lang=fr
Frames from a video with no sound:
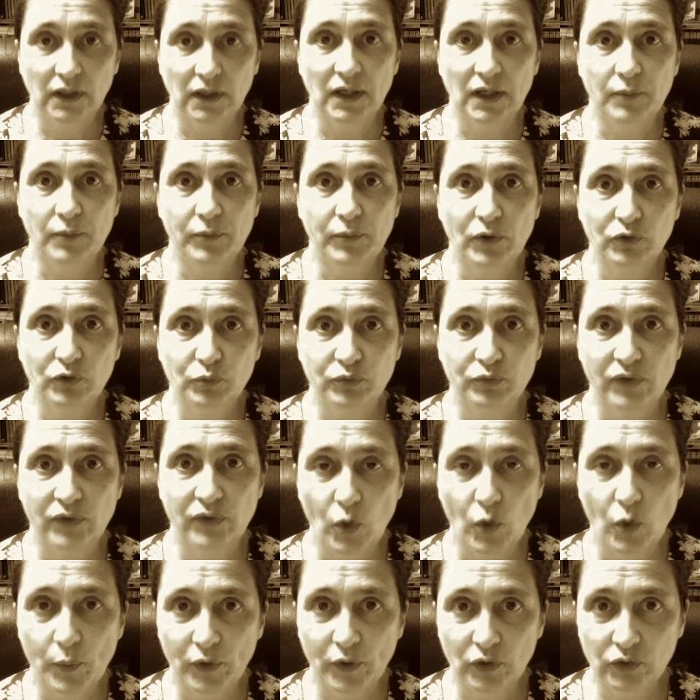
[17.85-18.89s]
il pense pouvoir
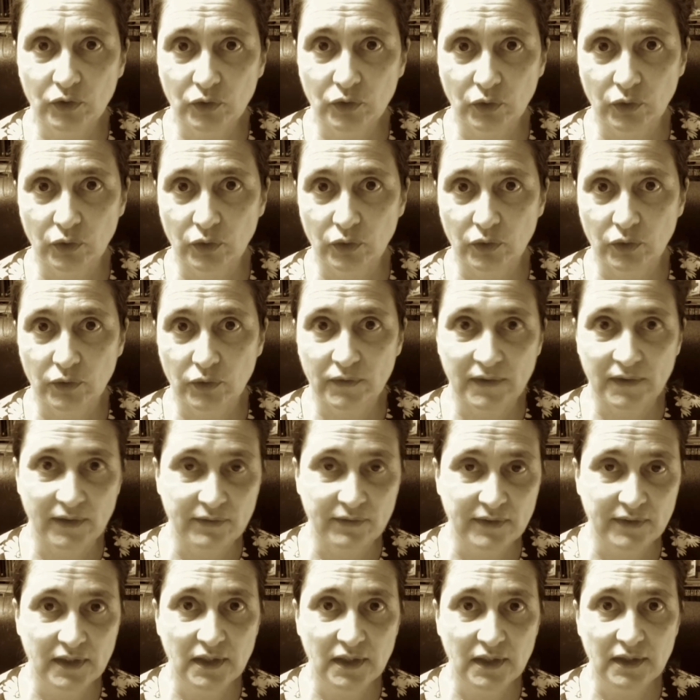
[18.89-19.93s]
reprendre euh, sa
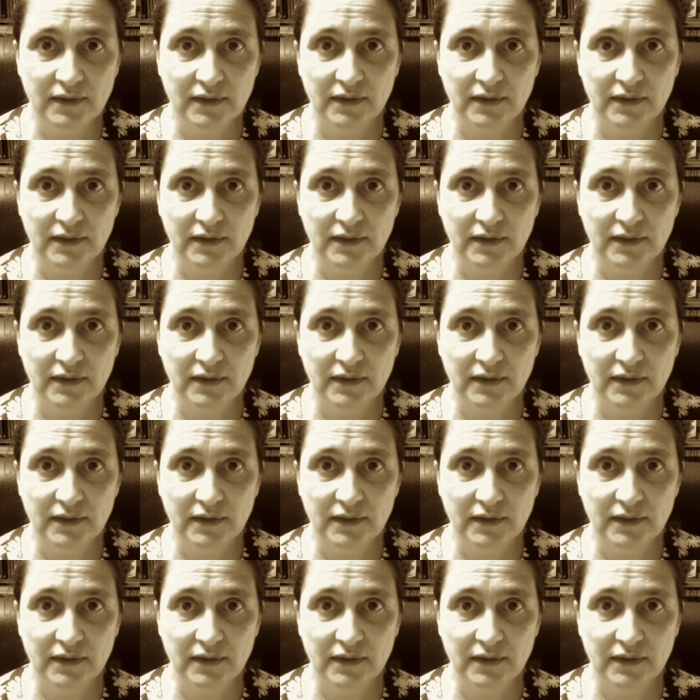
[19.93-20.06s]
vie